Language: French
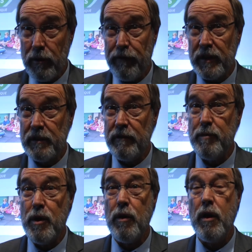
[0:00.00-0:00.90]

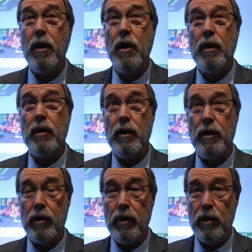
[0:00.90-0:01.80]
effectivement,
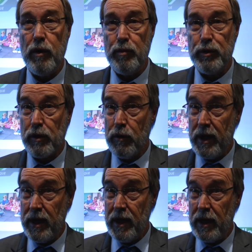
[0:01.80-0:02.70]
euh, puisque
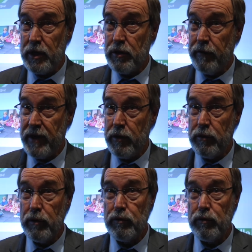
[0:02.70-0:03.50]
les, gens viennent de